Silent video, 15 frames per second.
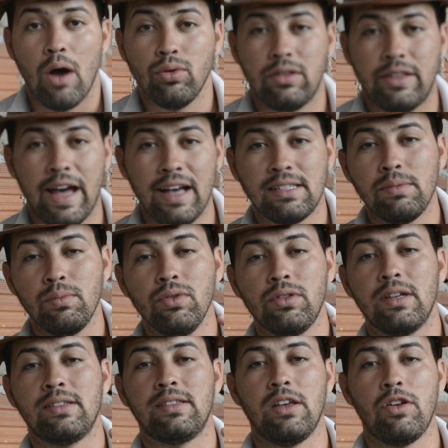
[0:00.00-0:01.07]
o
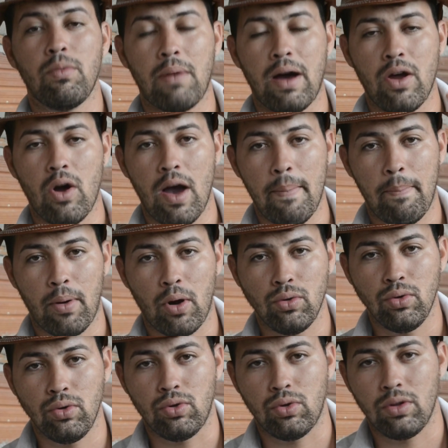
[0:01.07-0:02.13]
13 maior
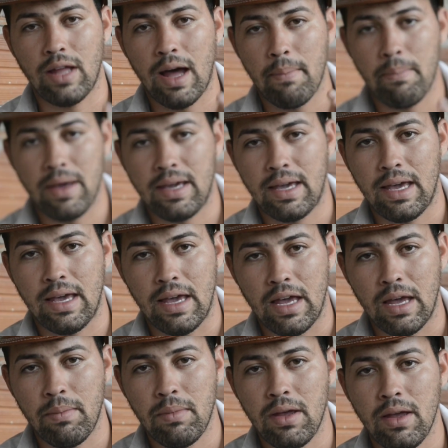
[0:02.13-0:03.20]
reprodutor da
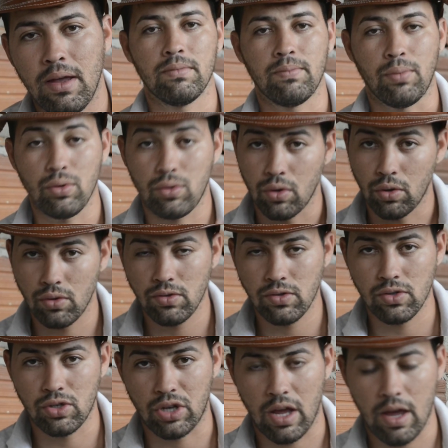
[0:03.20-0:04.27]
BQM, todos
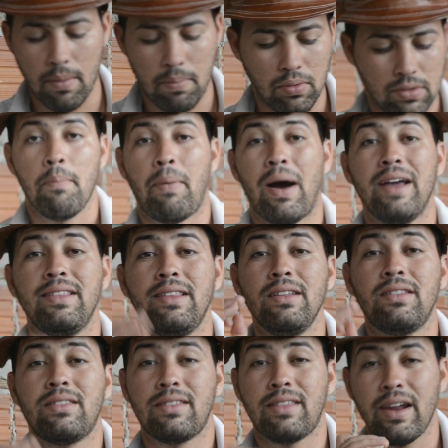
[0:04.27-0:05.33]
os tempos, pai
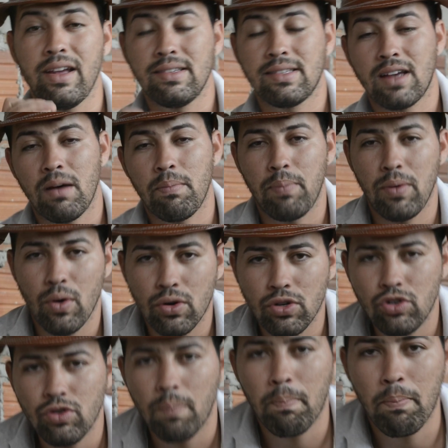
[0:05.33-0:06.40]
de três campeões
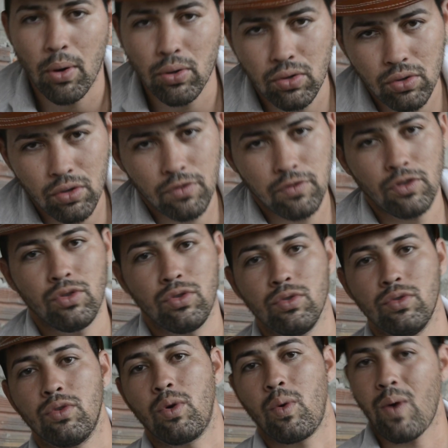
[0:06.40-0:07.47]
do Potro do
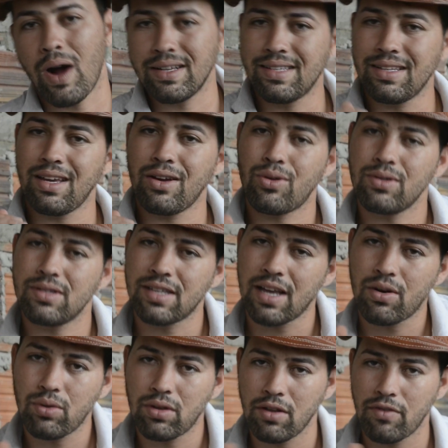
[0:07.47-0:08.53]
Futuro, quase que
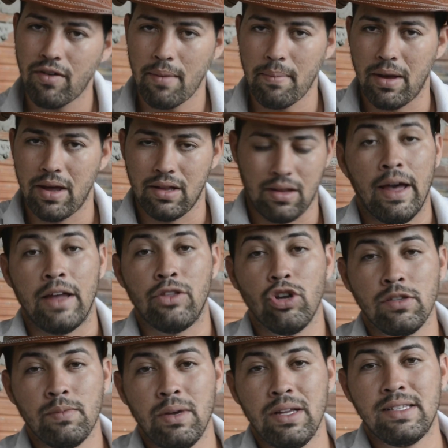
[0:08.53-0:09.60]
consecutivamente. Em
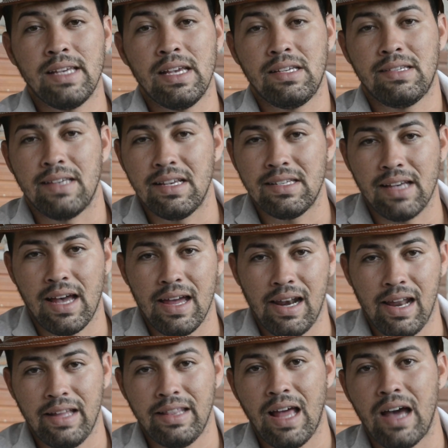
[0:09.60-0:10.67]
2016, a
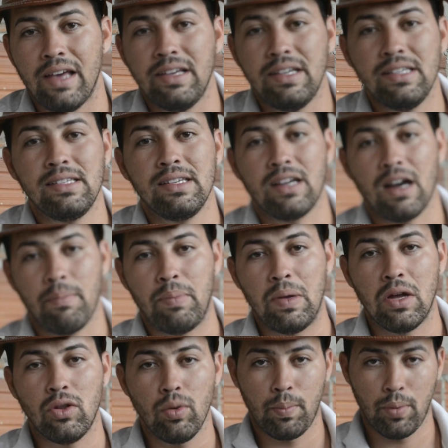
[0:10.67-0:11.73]
Helena Izzi,
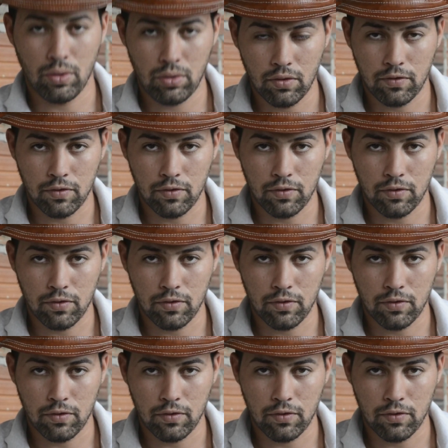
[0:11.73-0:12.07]
campeã do Potro do